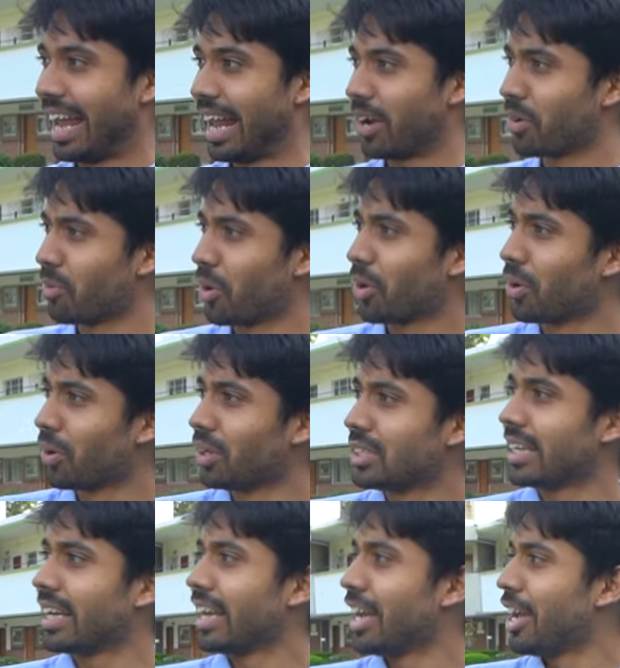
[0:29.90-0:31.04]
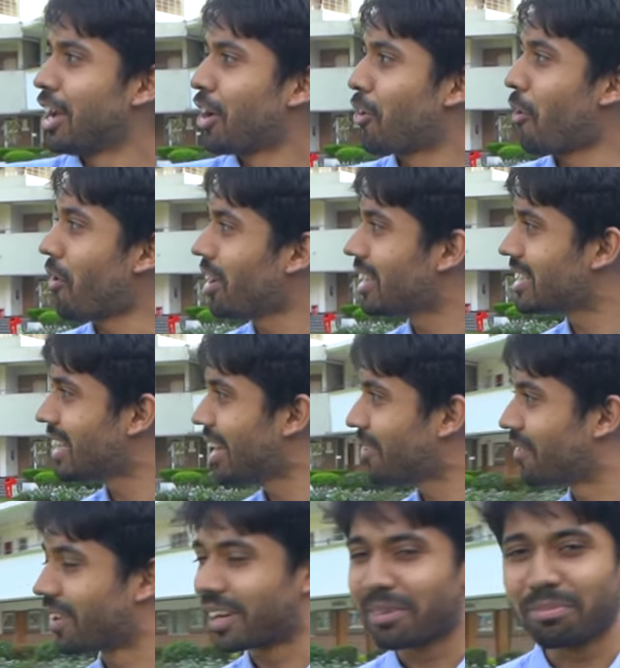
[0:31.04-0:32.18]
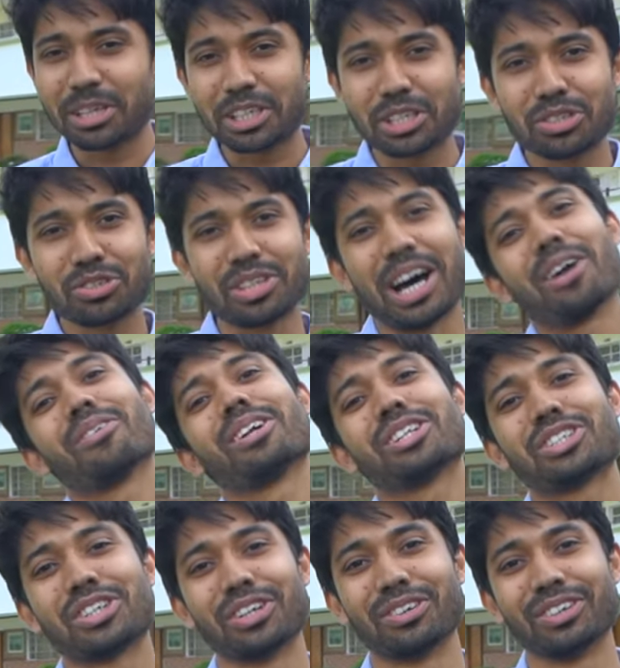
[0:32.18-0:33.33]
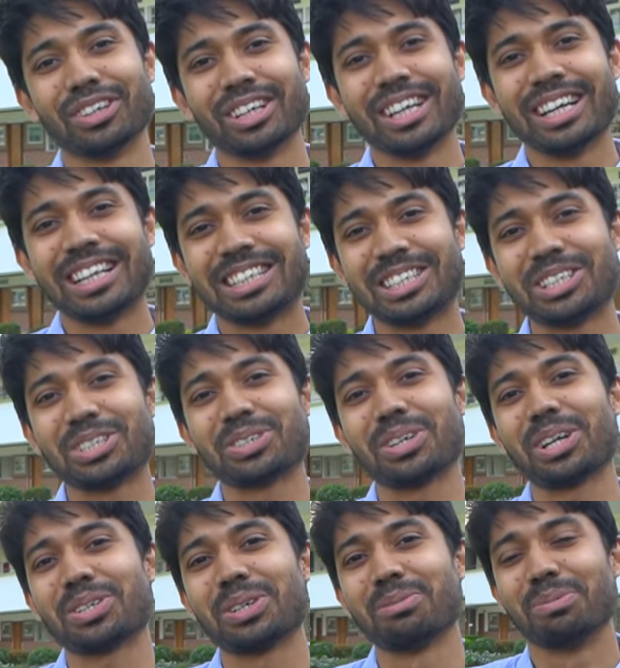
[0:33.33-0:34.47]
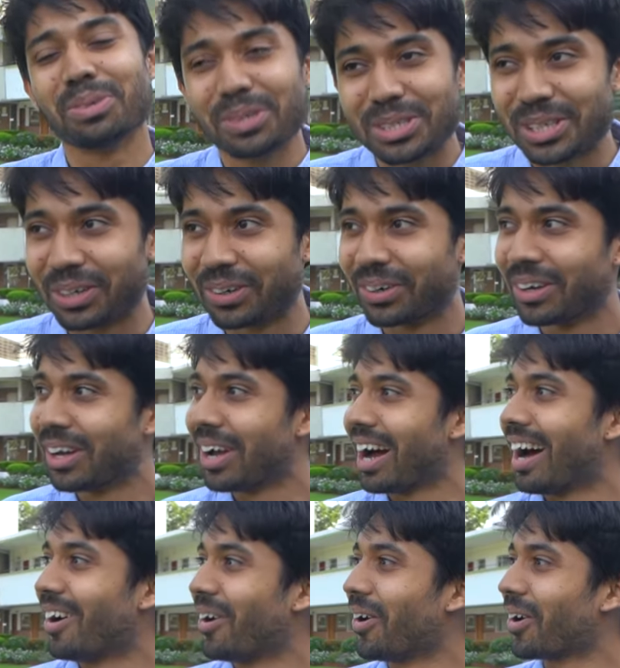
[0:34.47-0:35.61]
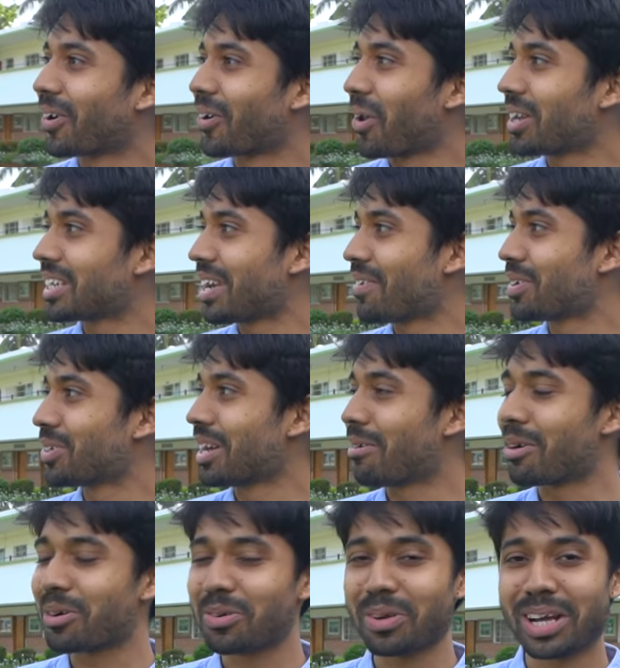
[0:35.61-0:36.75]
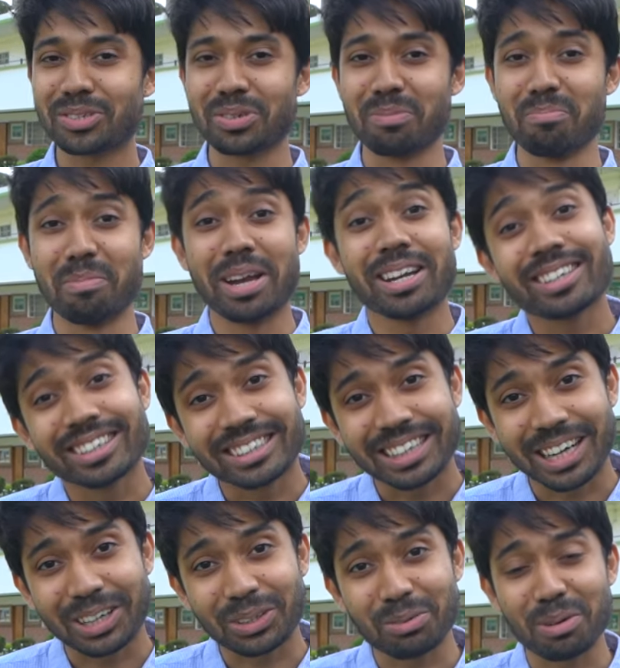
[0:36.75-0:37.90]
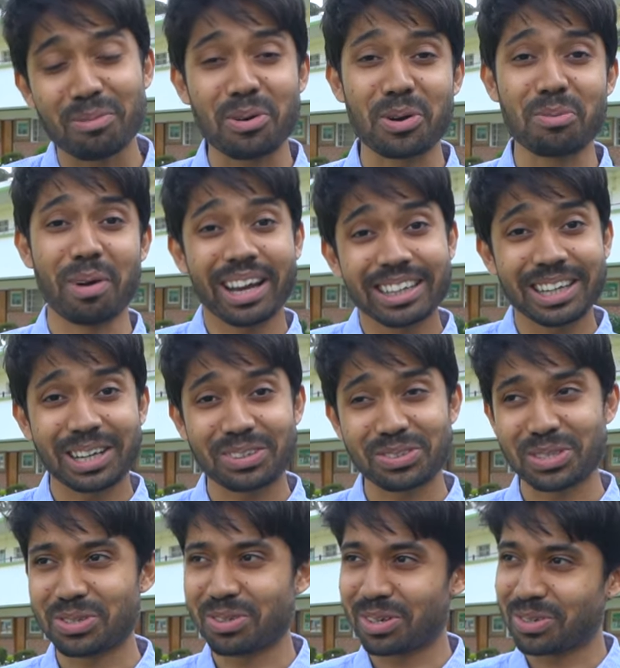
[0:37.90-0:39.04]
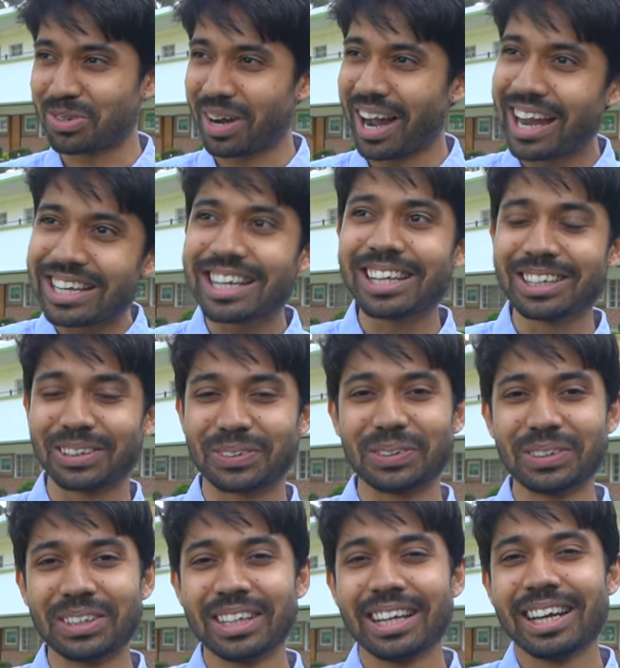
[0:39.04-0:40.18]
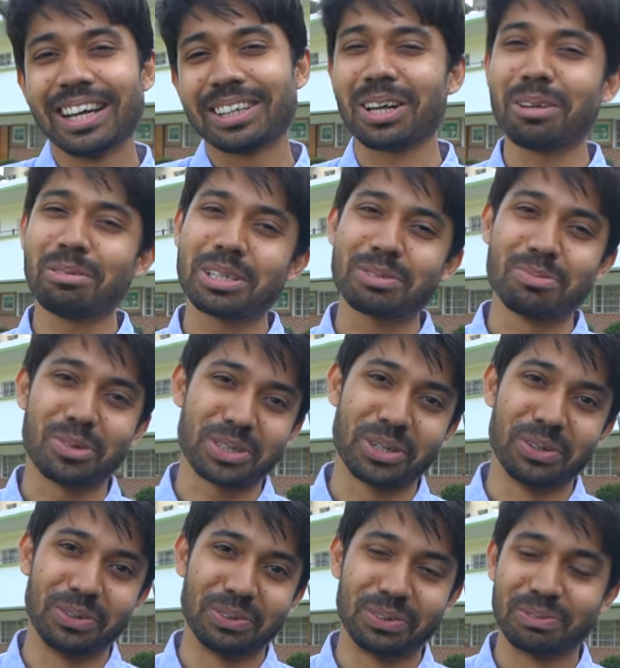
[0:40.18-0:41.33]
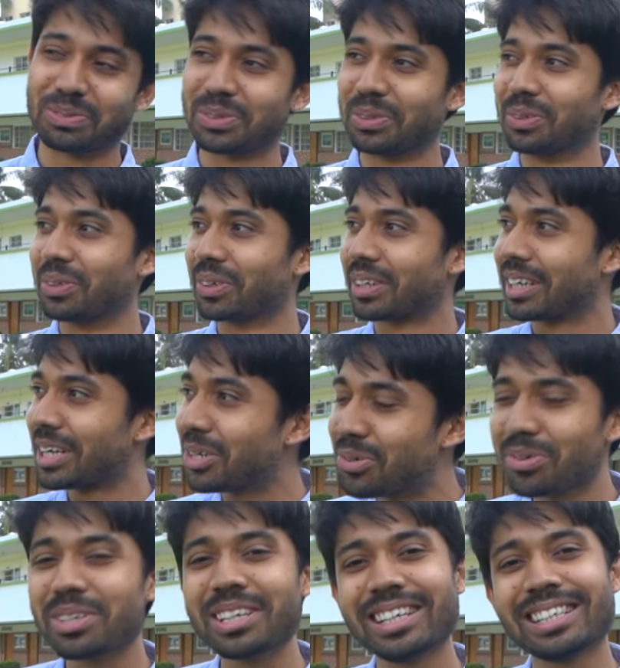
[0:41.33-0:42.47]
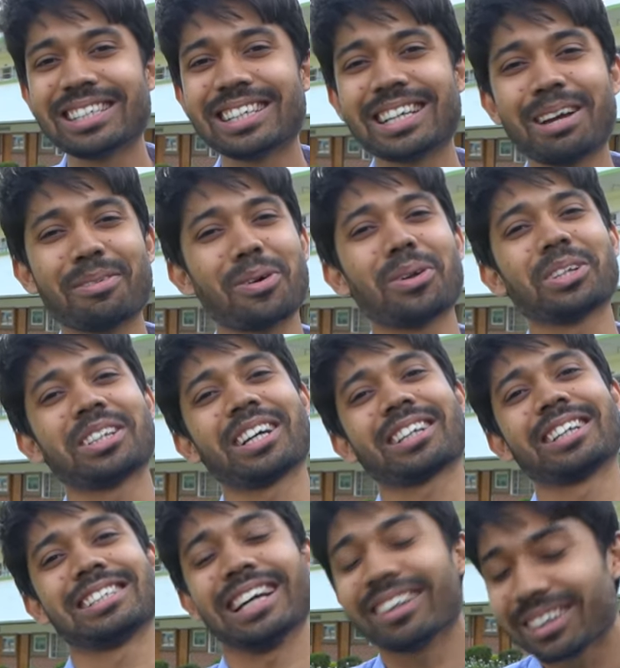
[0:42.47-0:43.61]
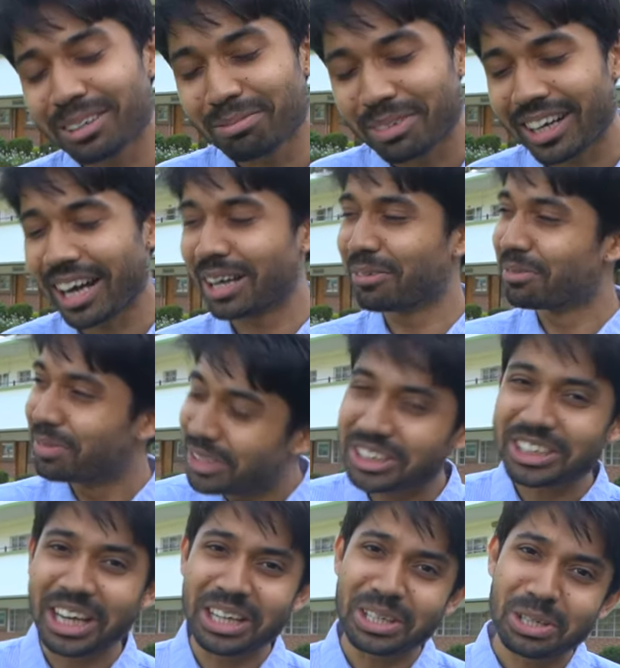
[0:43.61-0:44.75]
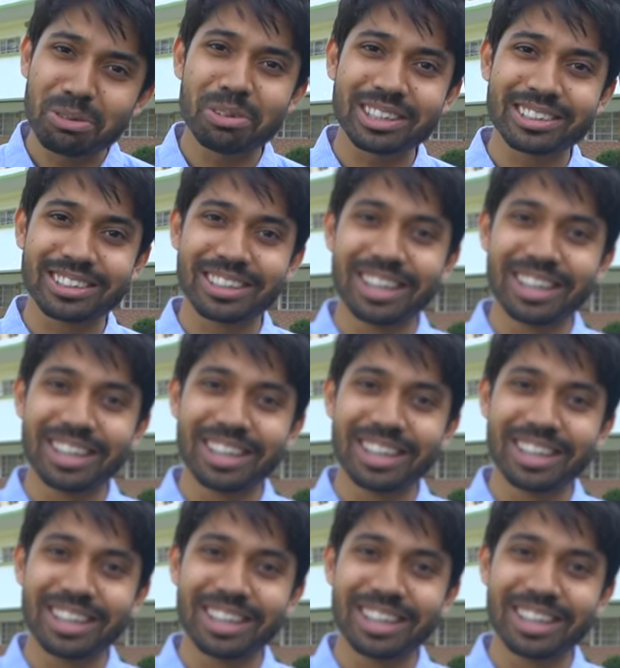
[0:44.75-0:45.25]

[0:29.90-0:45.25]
এখন মনে হলো যে কলেজ লাইফের বেশ কিছু ধারণা ছিল যে জিনিসগুলো আসলে ভুল ছিল অর কলেজ লাইফে যদি আমার কোনো একজন মেন্টর থাকতো বা বড় ভাই থাকতো সে যদি কিছু আইডিয়া দিত তাহলে বেশ মজার হইতো সো কিছু জিনিস যেটা আমি কলেজে থাকতে জানতাম না আই উইশ আই নিউ ইট